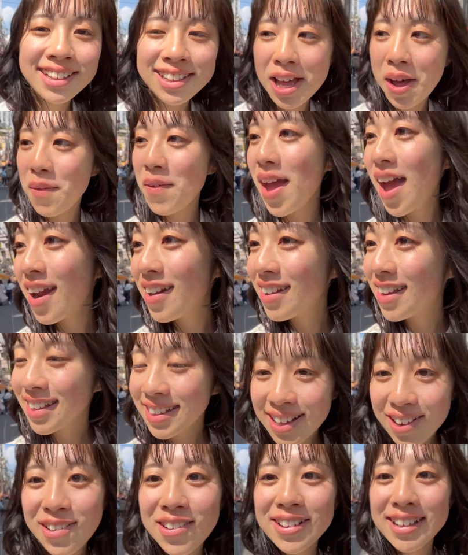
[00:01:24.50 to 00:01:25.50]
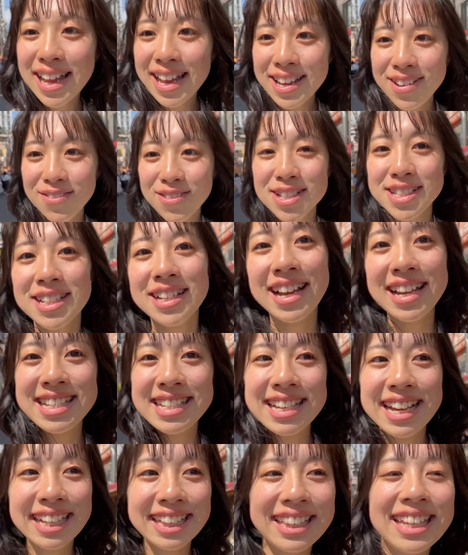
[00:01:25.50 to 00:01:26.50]
う食べ歩きってこんなに難
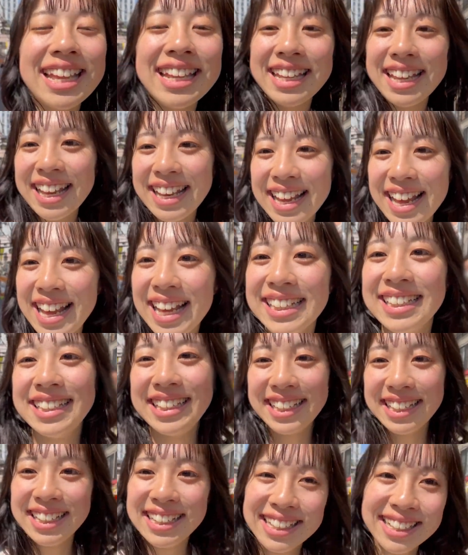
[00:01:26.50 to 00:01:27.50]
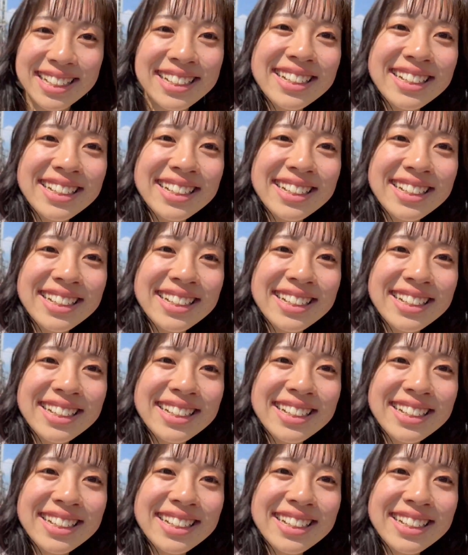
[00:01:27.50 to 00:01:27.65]
しかったんだなってじゃ